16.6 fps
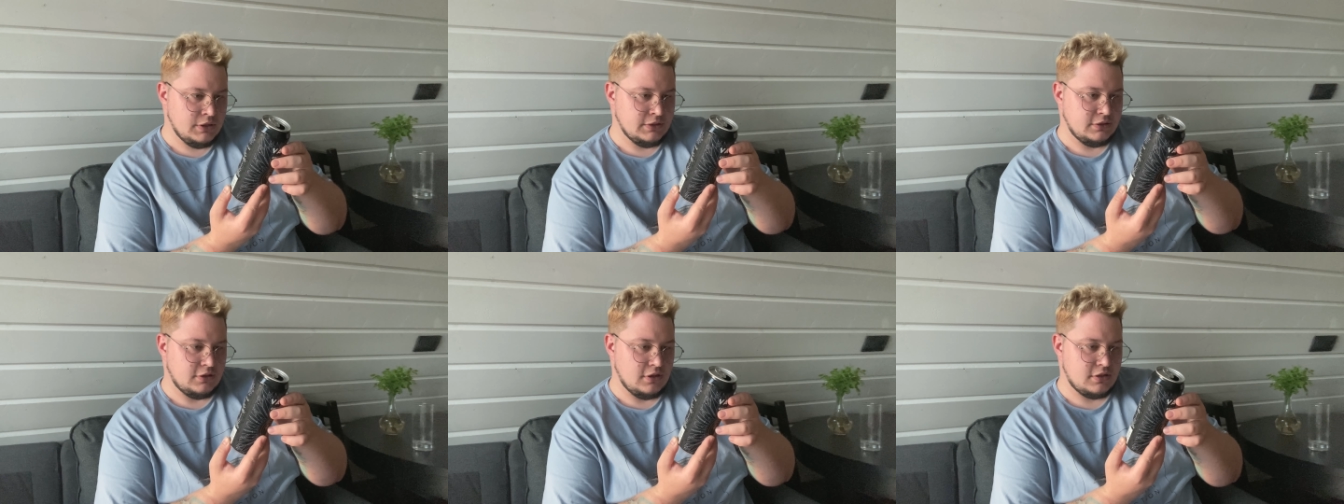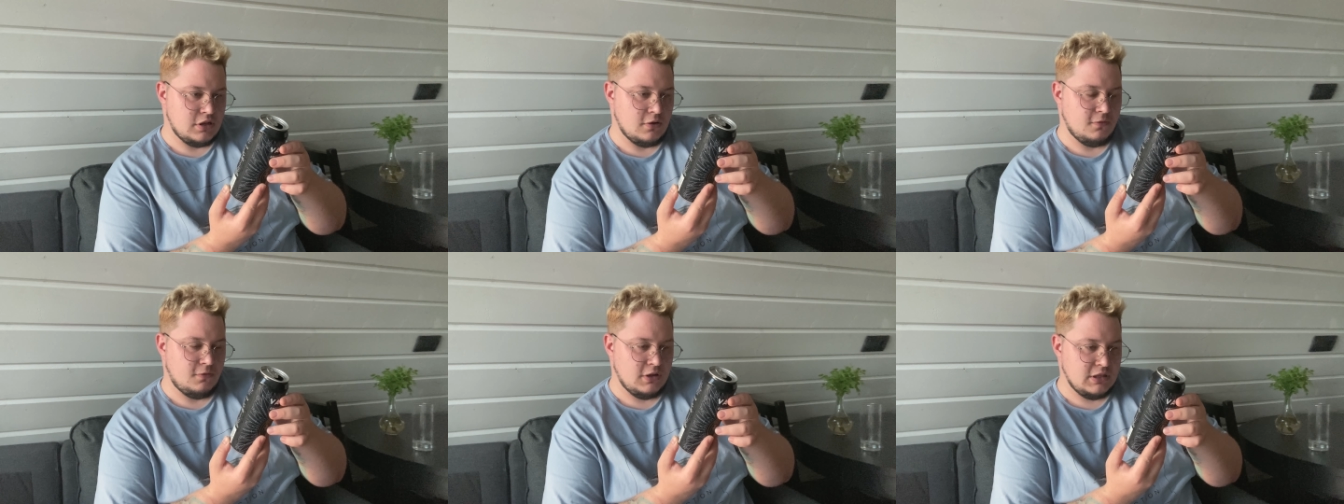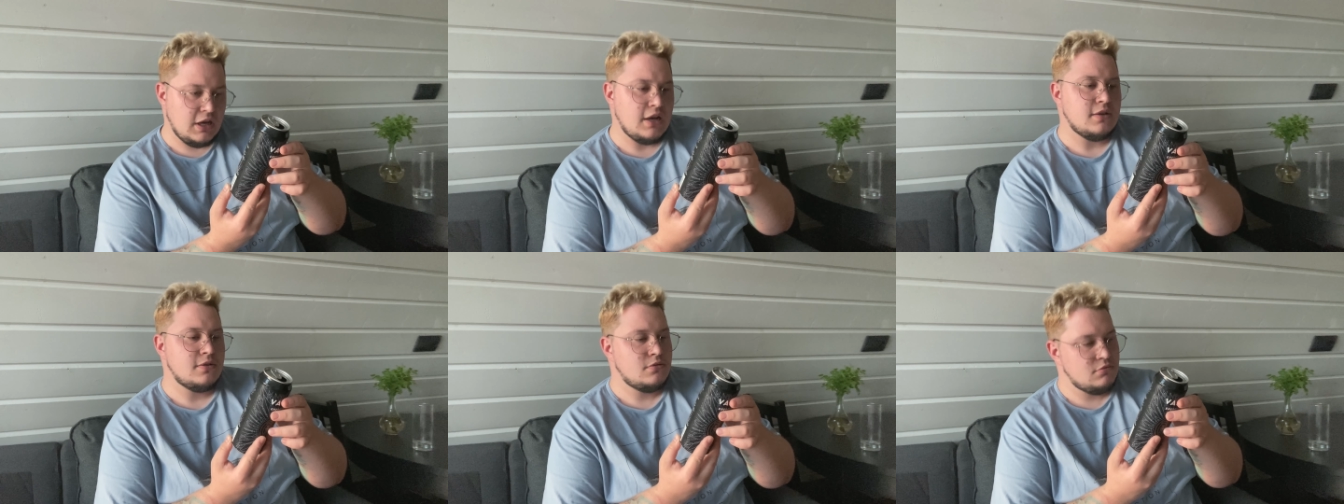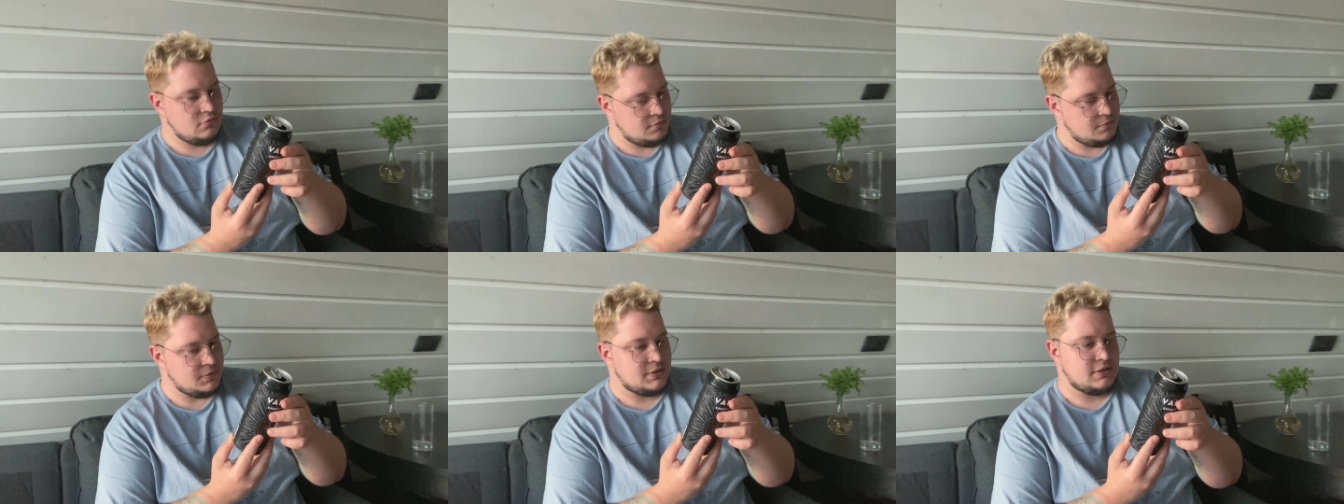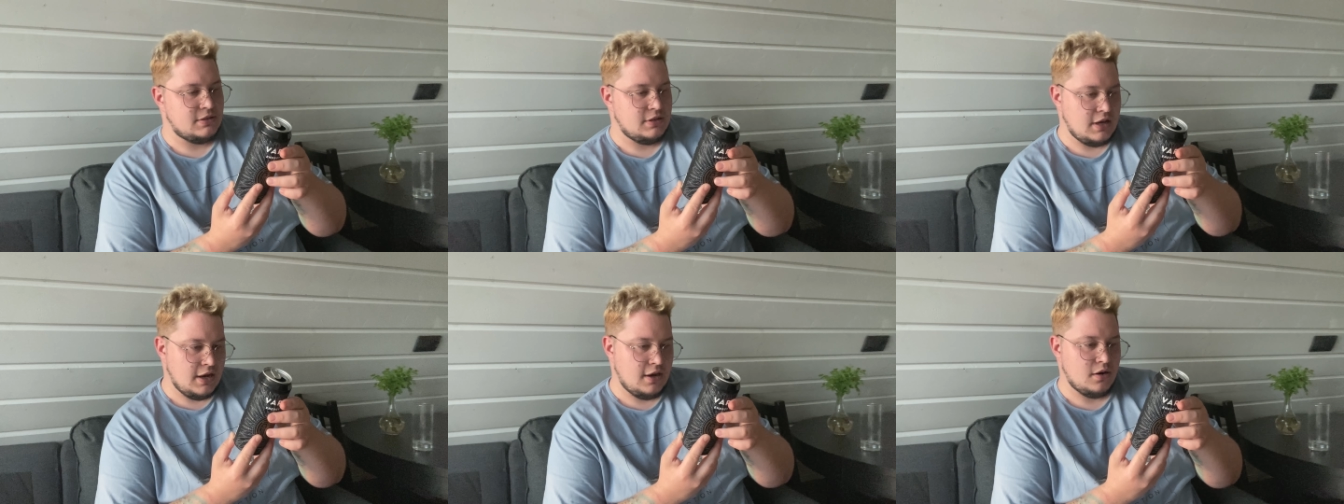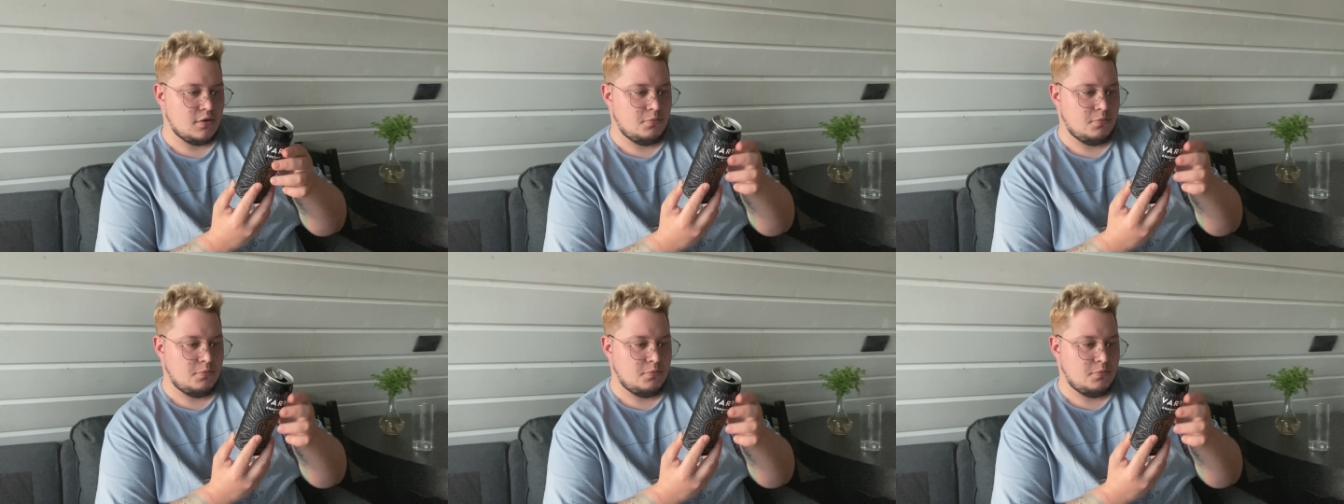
Состав вода, ну, сахар,